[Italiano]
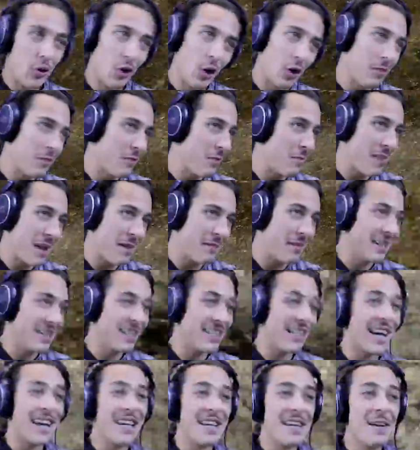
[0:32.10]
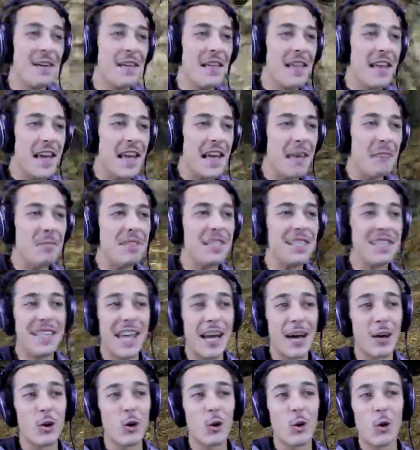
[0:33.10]
No, non mi ammazzerai. E
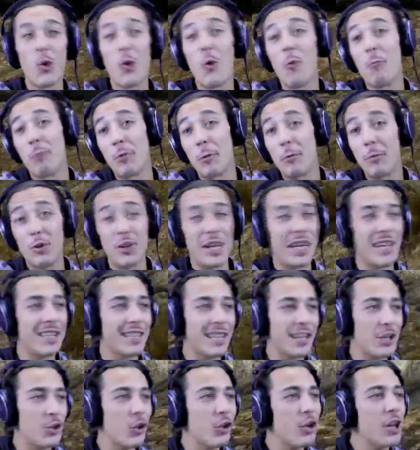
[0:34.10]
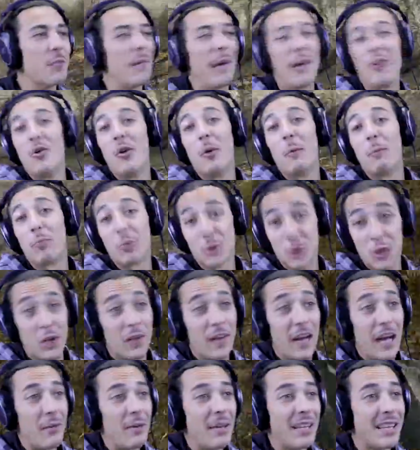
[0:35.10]
mischiarlo con un po' più di altri giochi, ma non potevo
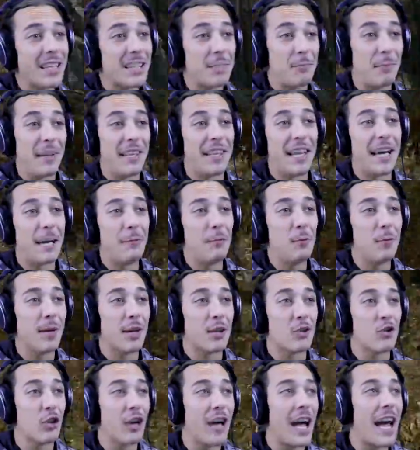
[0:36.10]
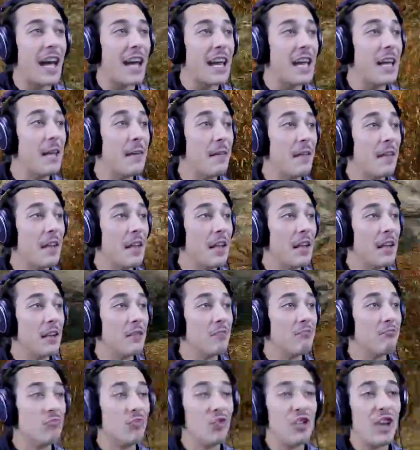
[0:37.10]
veramente aspettare più per giocare.
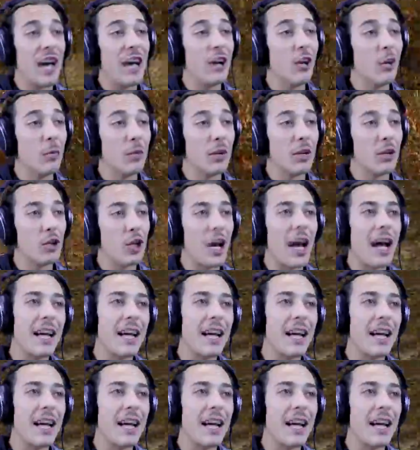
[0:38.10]
Già non mi riuscivo...